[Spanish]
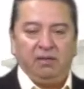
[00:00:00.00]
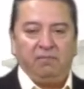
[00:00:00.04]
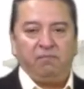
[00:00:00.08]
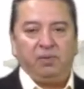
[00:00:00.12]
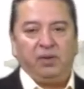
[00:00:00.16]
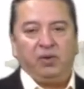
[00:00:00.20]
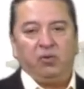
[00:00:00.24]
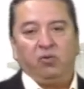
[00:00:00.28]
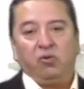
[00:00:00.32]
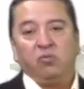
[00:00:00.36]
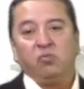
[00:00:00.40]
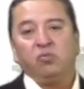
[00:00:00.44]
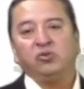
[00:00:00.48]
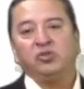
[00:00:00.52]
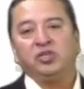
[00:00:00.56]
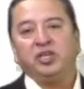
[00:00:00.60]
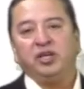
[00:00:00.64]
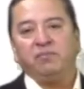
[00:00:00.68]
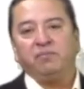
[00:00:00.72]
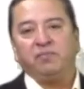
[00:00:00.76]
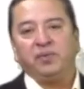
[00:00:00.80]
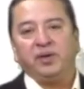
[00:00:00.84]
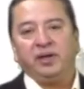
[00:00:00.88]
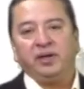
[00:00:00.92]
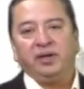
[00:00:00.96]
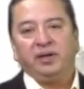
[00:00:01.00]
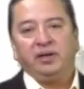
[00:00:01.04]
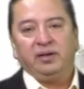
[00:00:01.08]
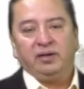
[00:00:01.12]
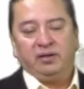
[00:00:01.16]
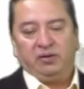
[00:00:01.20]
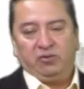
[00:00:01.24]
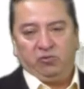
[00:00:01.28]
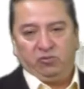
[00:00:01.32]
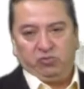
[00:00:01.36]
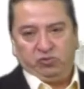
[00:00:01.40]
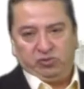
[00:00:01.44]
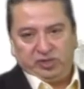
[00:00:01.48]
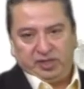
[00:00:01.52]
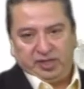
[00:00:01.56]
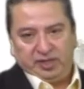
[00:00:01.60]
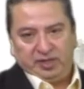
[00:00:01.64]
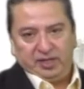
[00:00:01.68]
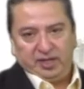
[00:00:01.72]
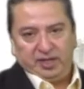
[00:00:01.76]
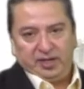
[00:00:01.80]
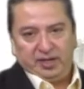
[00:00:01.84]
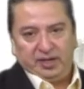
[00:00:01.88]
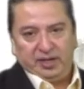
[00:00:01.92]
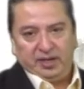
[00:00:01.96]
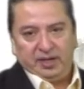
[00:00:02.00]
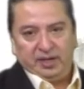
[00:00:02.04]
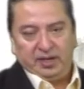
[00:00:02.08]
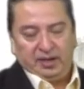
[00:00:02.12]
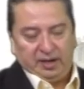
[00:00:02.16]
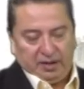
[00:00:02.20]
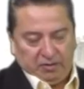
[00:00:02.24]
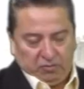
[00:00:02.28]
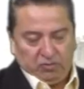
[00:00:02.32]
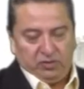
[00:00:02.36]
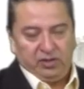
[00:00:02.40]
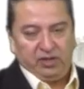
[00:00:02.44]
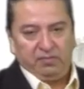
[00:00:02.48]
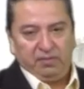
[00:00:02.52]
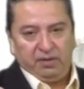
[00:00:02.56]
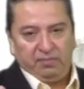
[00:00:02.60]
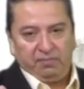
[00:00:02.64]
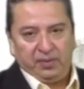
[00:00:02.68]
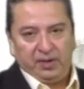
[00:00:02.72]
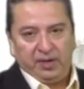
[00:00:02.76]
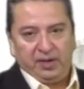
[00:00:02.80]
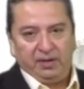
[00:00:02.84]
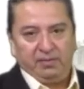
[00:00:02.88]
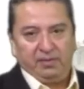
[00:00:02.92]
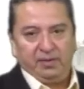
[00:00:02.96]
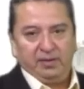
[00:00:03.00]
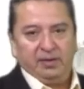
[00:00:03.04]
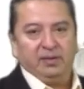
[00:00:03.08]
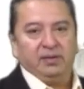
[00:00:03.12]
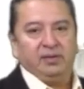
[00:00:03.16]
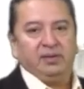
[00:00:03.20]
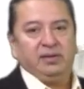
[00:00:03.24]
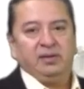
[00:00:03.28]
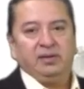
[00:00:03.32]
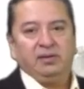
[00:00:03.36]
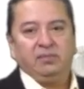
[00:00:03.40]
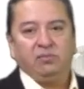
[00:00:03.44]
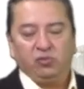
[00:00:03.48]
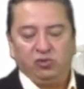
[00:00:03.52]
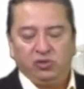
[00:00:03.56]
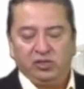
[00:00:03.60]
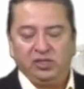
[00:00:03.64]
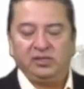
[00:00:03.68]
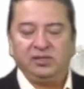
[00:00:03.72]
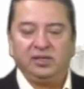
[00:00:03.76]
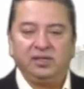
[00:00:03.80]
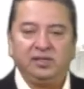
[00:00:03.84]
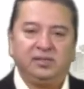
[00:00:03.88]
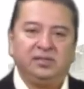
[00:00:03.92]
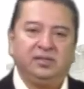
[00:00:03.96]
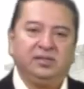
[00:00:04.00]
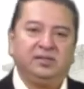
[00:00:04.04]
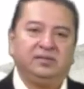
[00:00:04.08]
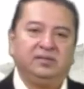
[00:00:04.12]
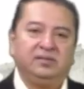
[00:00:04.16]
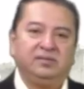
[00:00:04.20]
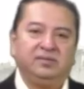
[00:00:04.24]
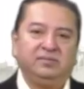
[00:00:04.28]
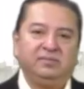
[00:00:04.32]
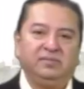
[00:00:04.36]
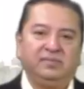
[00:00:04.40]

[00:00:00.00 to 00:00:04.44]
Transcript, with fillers: Pero como siempre, usted tiene la última palabra. Muchas gracias.